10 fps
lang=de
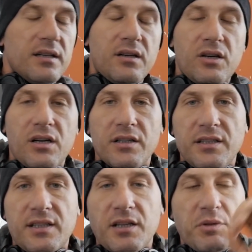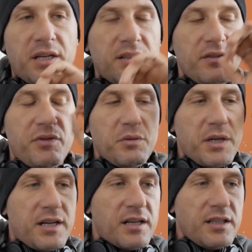Oh, ich, kann mich, ich will
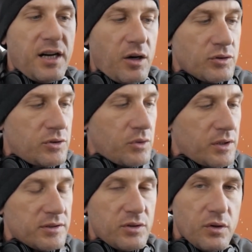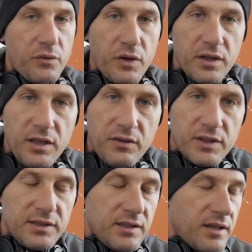mich gar nicht ausdrücken so öffentlich,
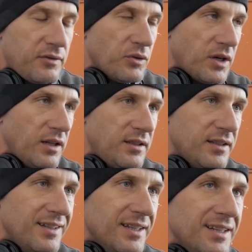was ich davon halte.